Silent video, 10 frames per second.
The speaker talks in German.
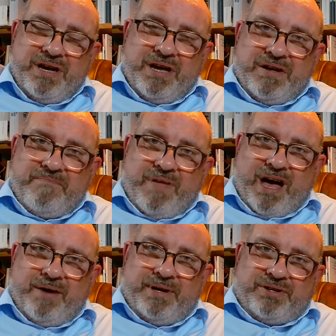Ähm,
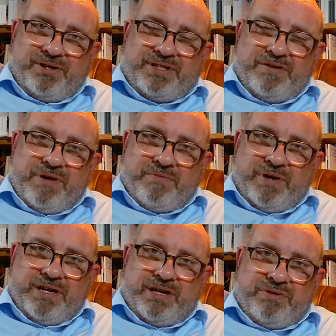aber trotzdem hat
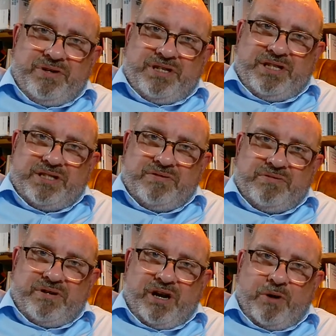man natürlich diesen
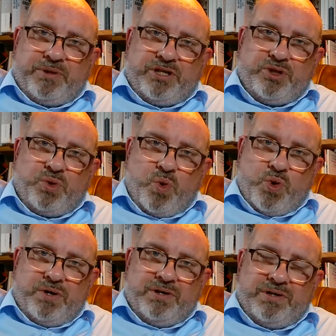unglaublichen
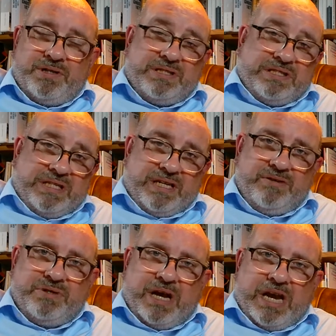Druck gesehen
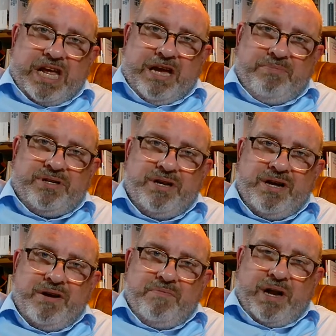und erlebt.
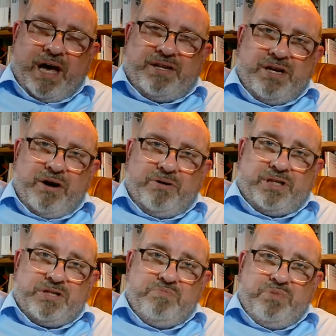Man hatte ja auch
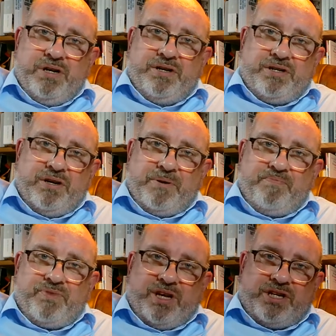das Bild
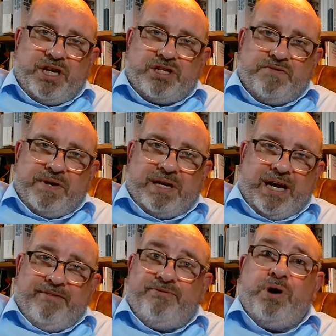ähm, der
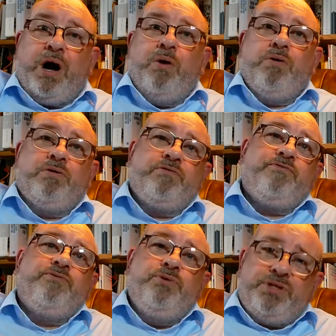Tschechoslowakei vor Augen
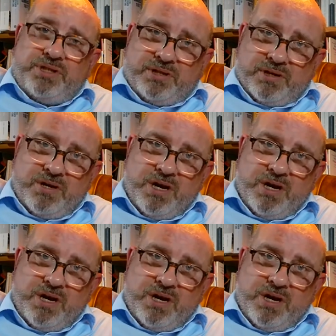und wusste,